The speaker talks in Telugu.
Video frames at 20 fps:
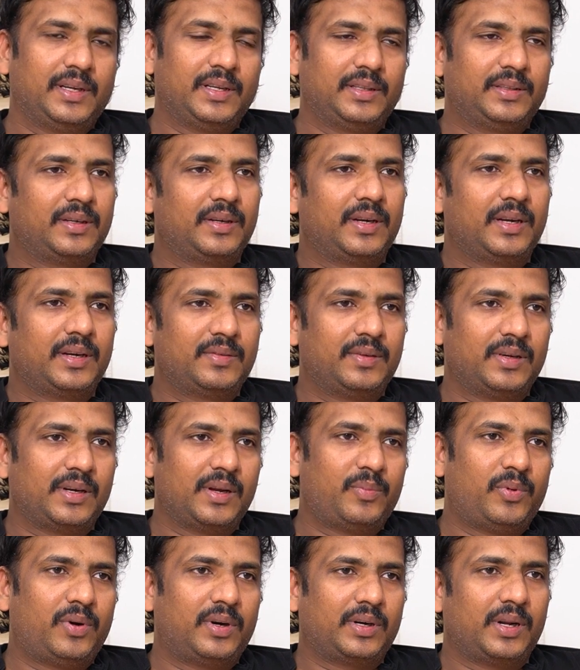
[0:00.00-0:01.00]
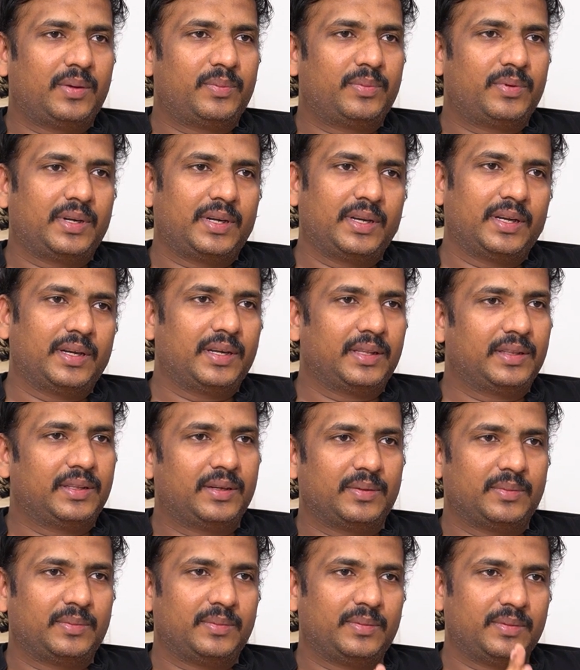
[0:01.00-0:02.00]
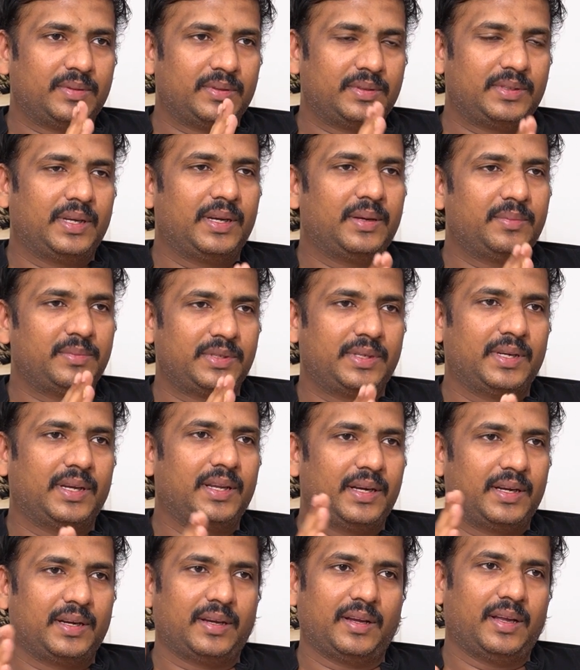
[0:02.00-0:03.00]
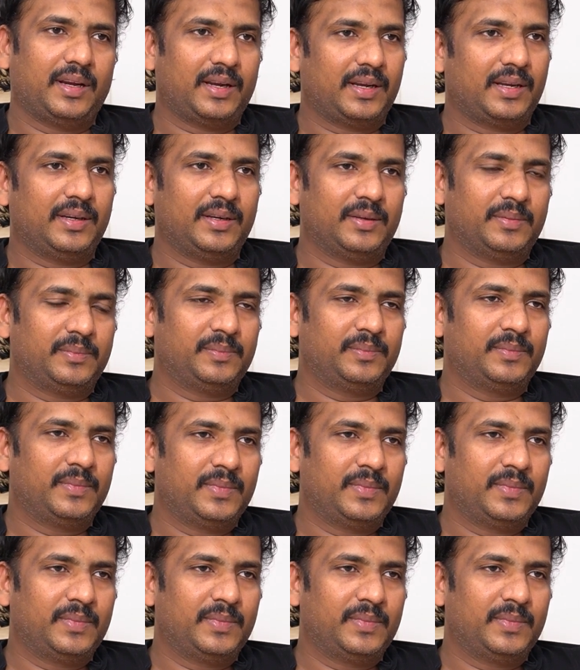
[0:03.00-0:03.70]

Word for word: ఇద్దరు ఈక్వల్గా పోటా పోటీగా ఇద్దరు సేమ్ షేరింగ్ అలా వెళ్ళాం